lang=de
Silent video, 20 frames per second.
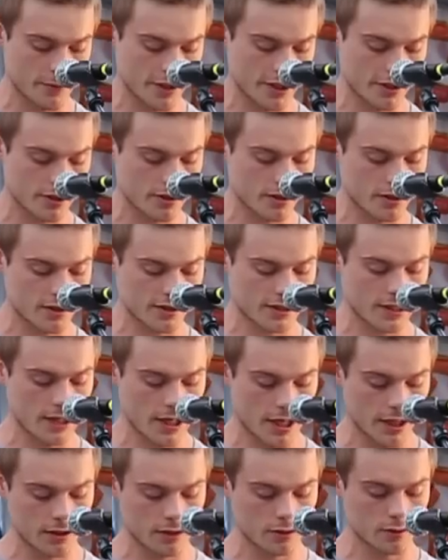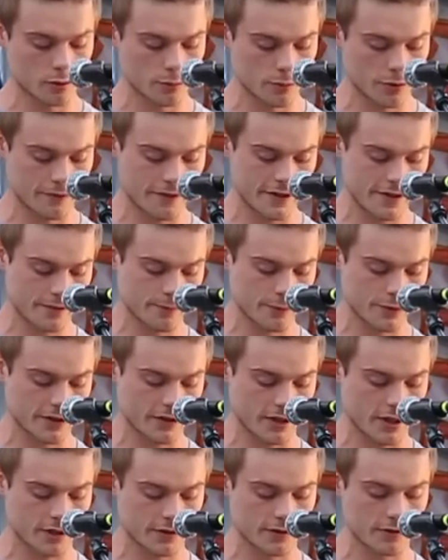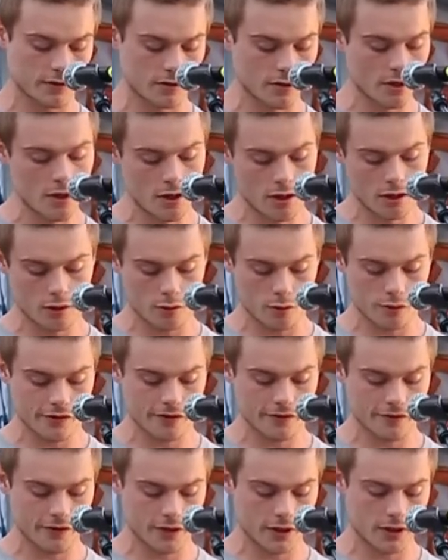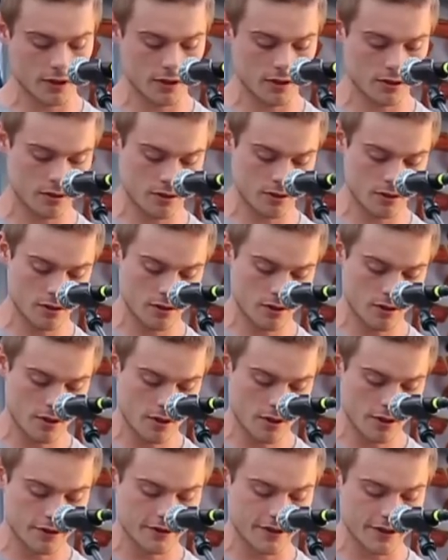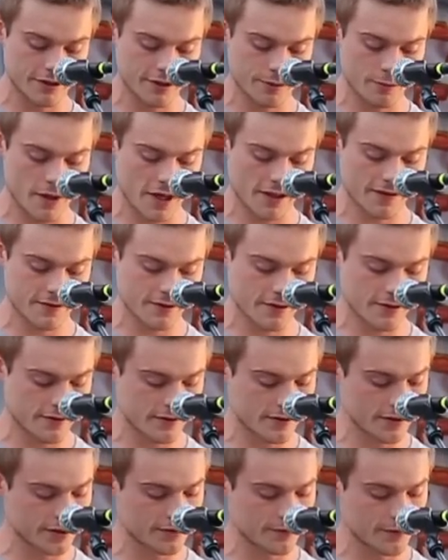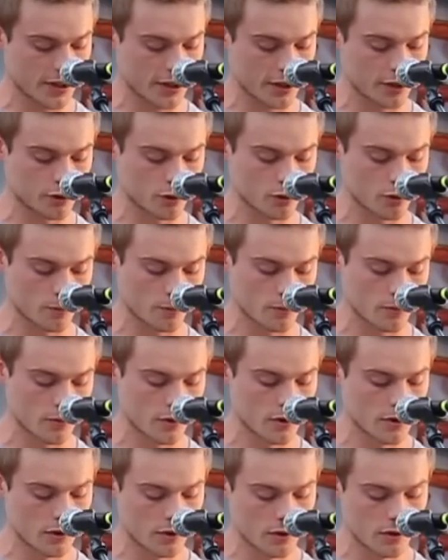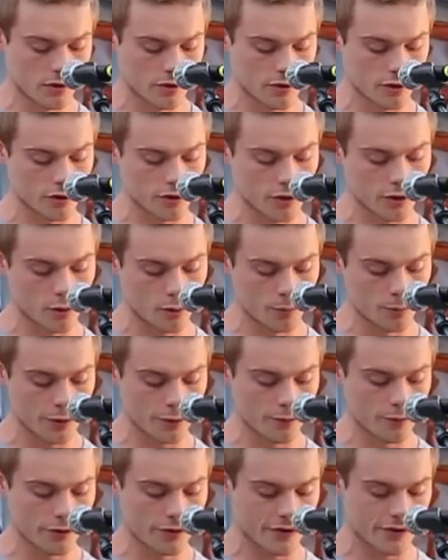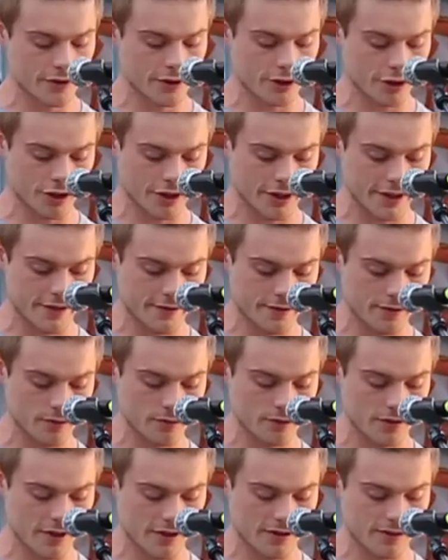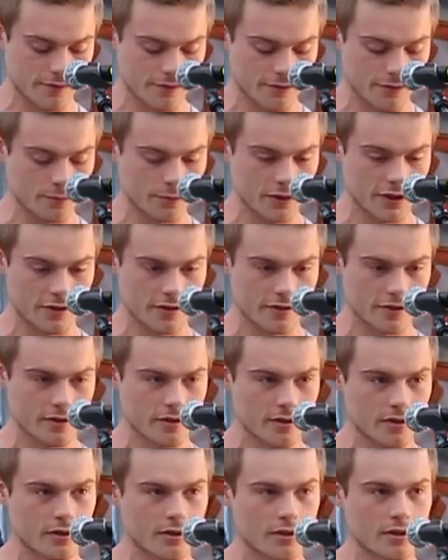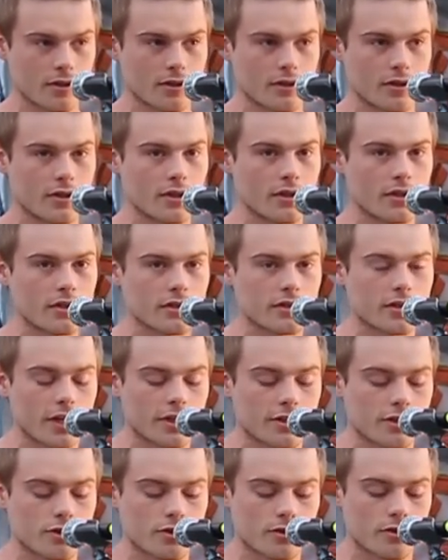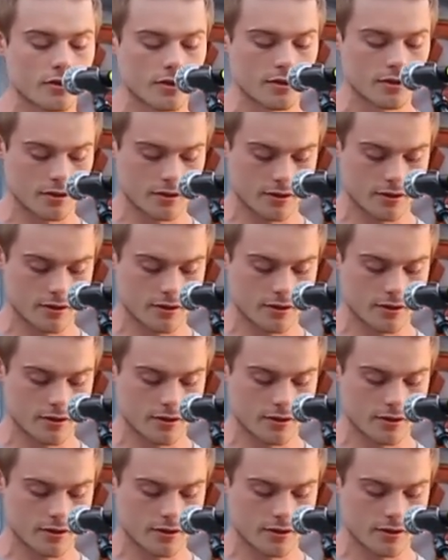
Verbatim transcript: Menschen als kleine, dumme Wesen betrachtet. Großer Fehler. Denn die Masse ist nicht wirklich dumm, sondern unbewusst gestresst und desinformiert. Dankeschön.